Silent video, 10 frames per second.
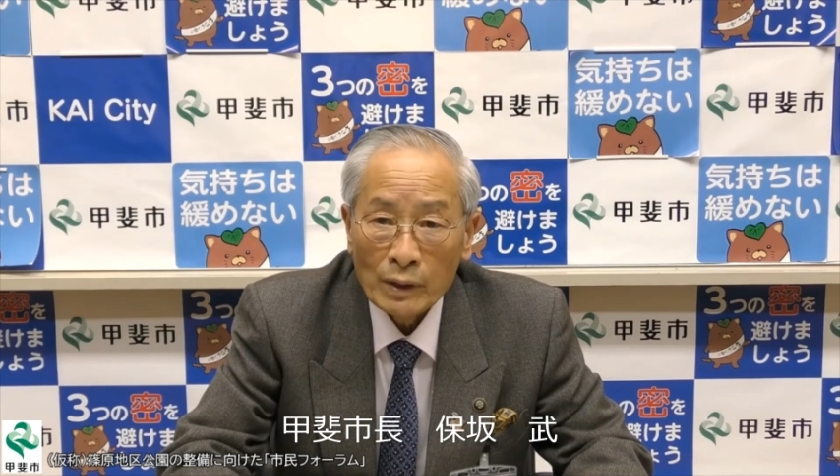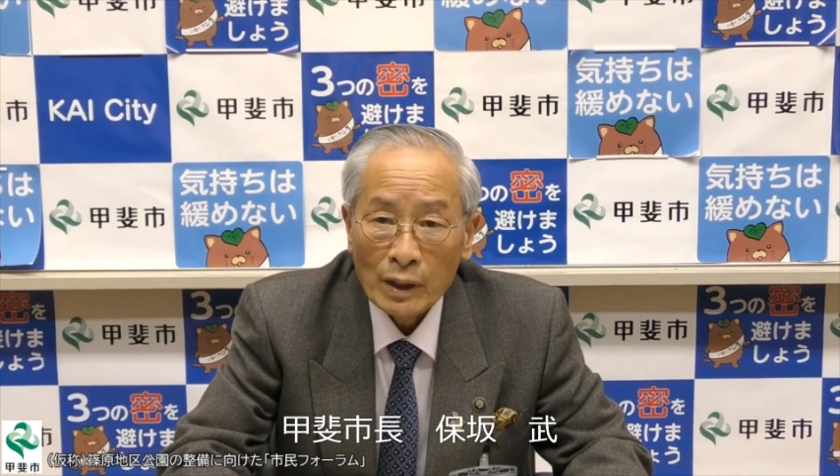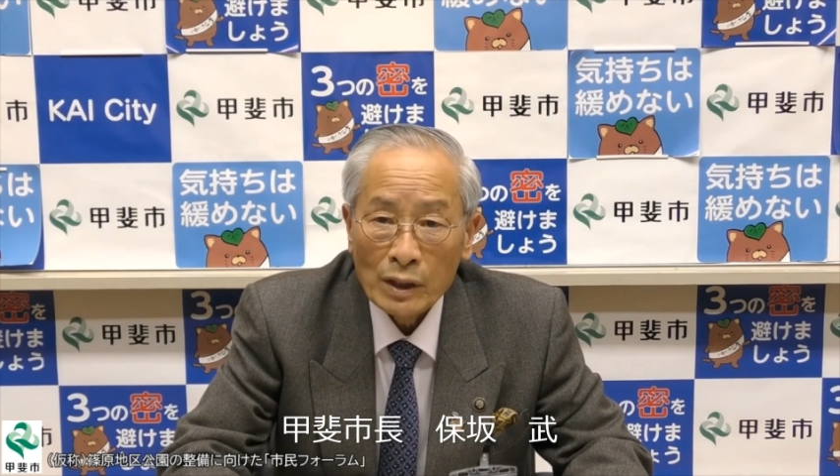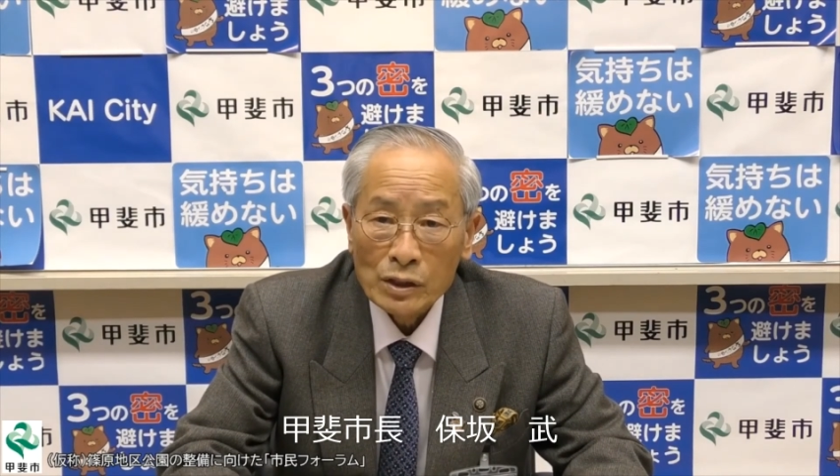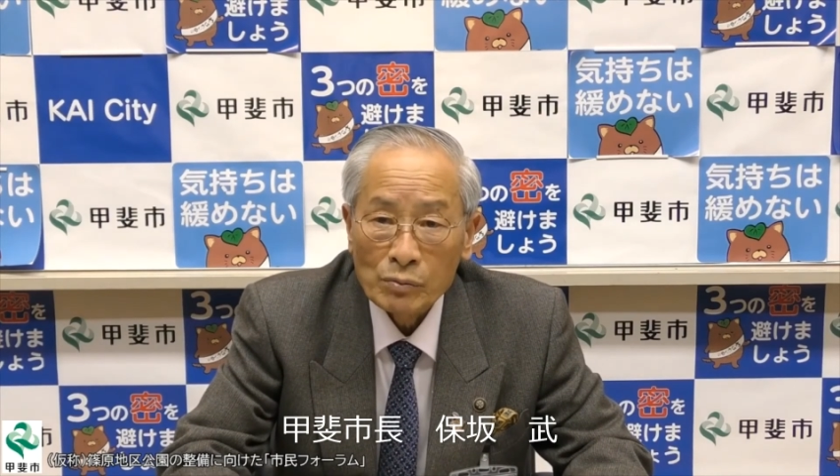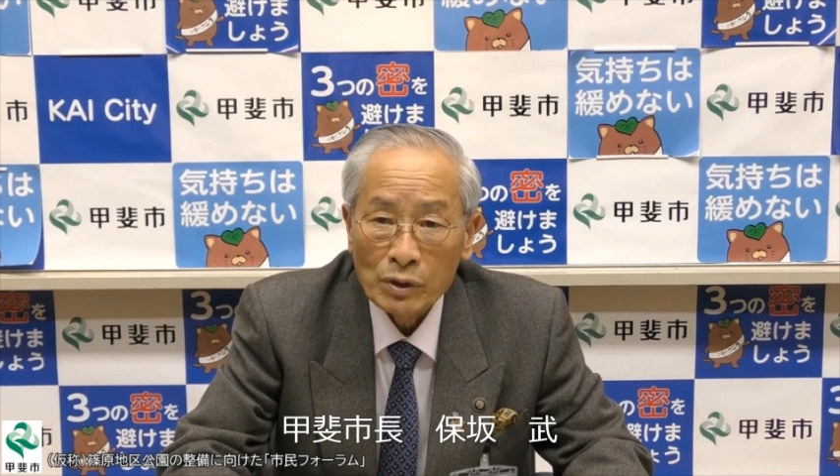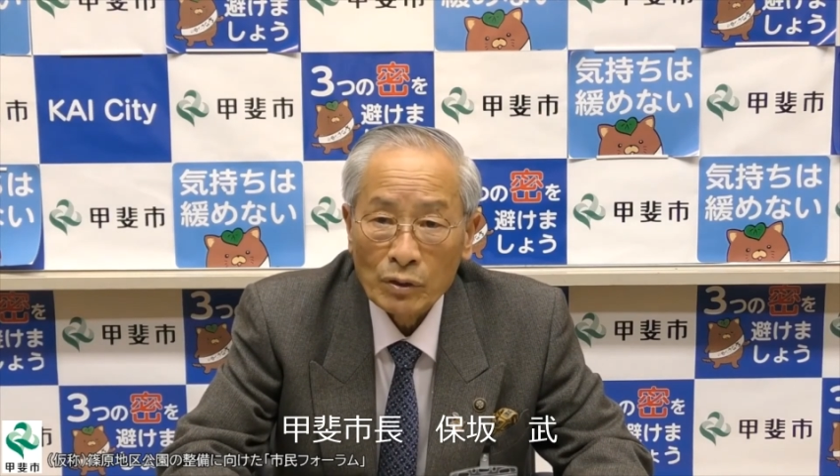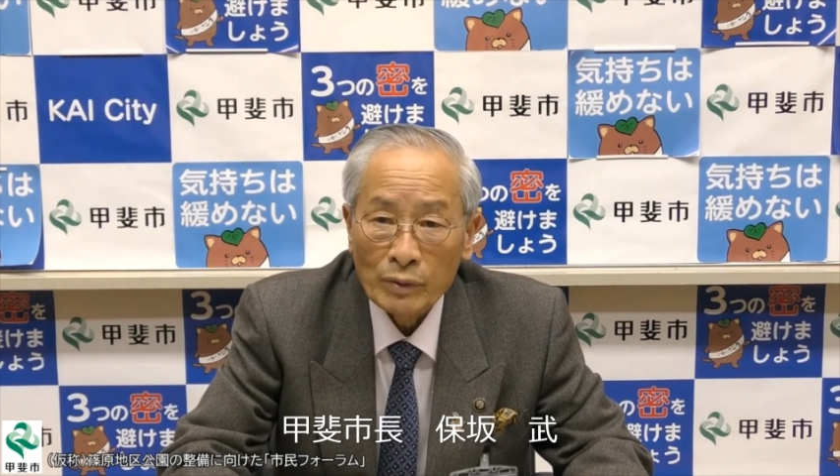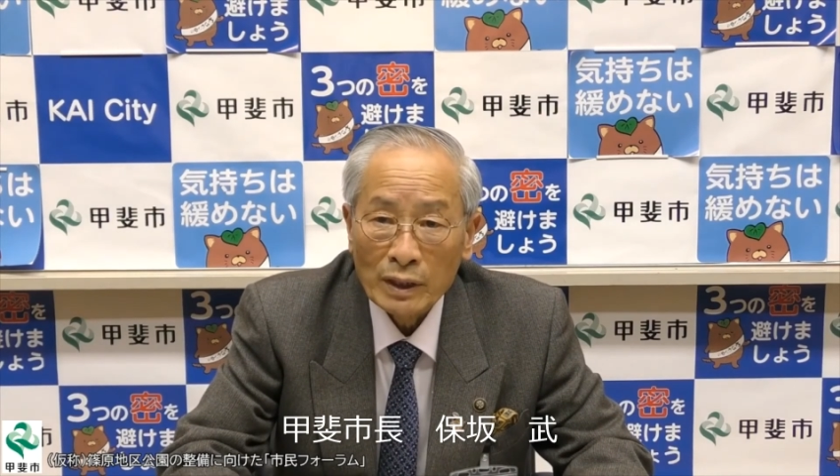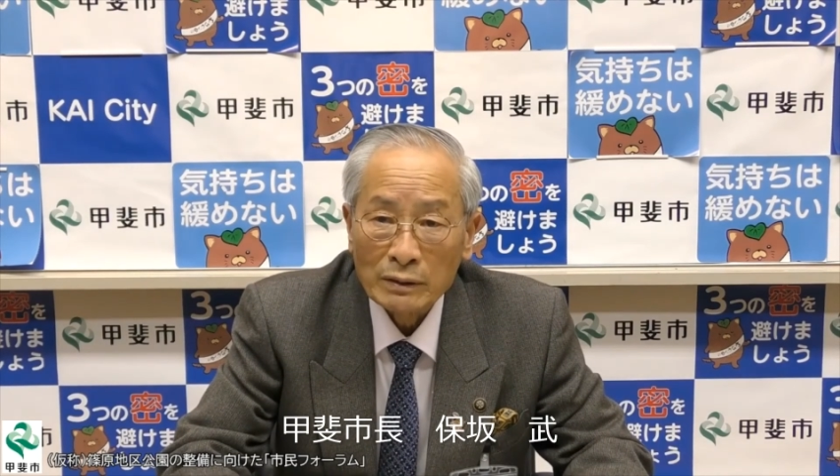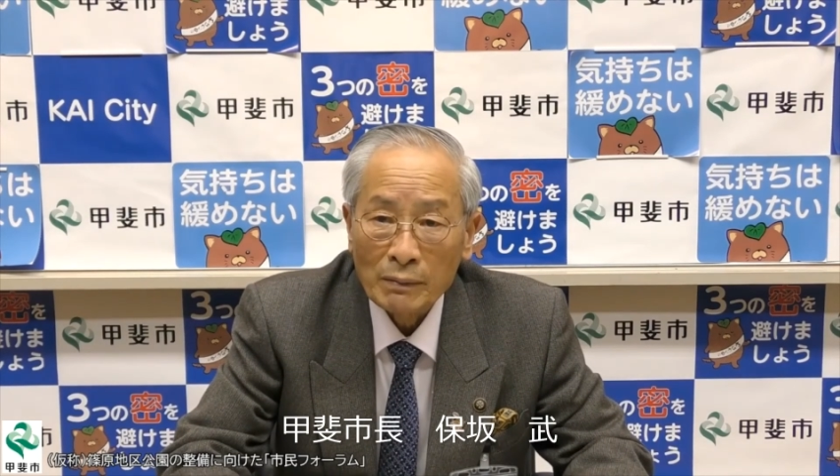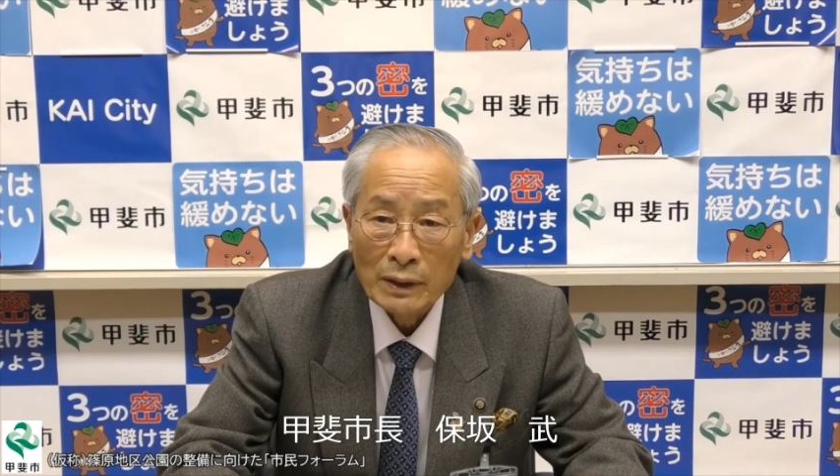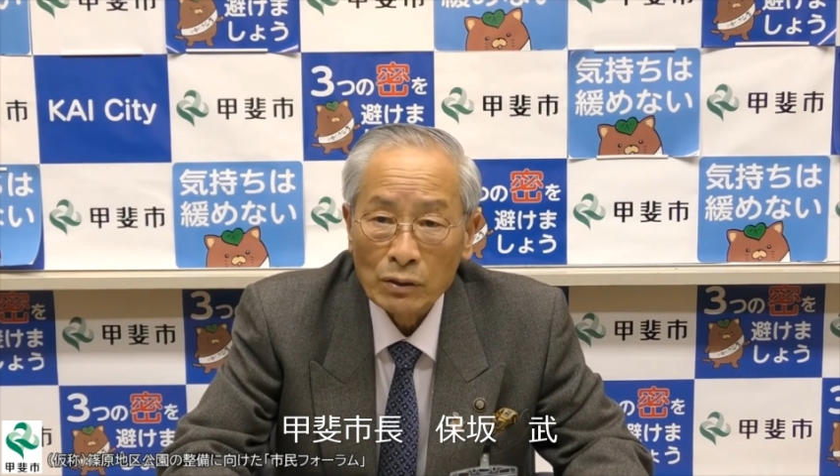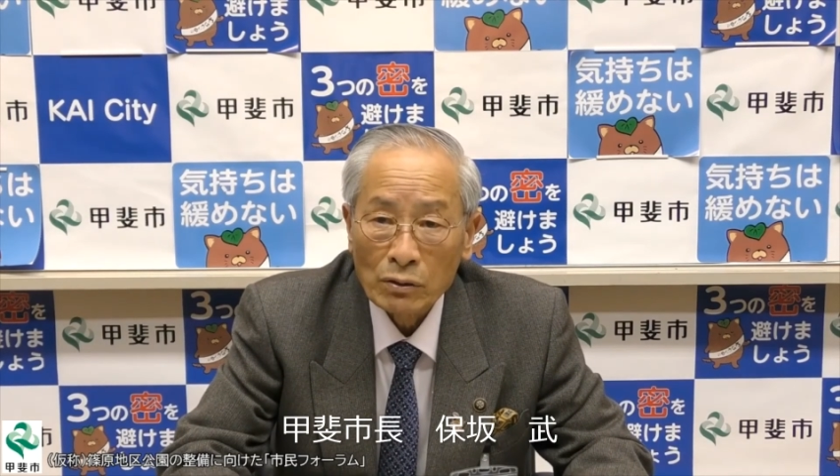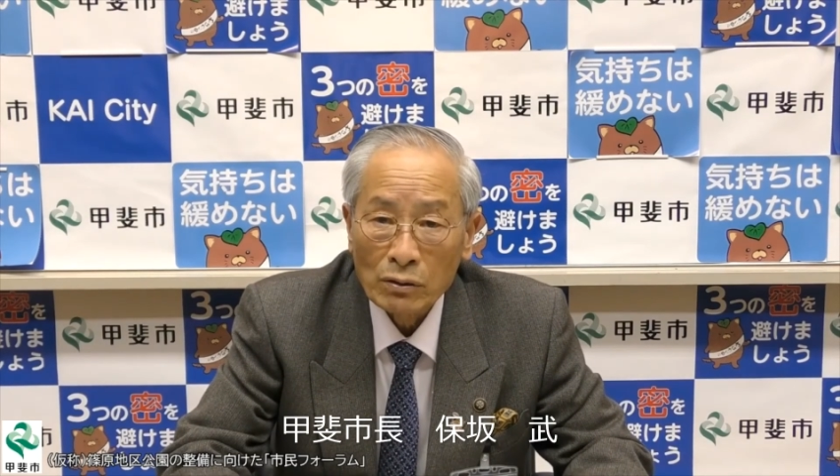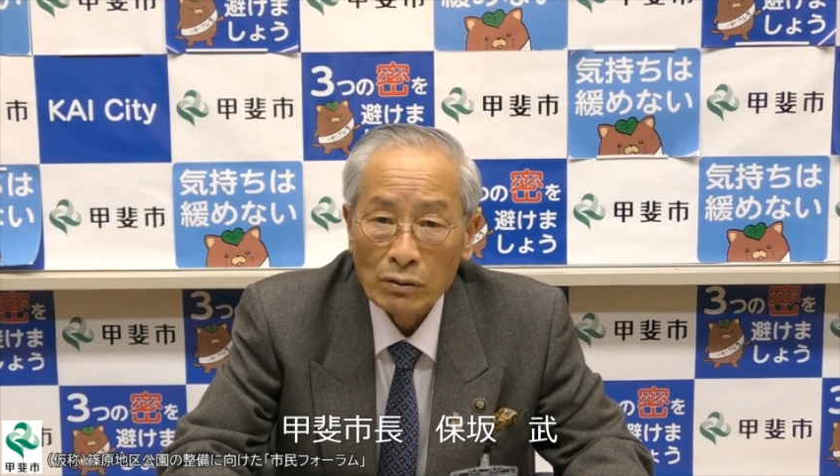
市民の皆様と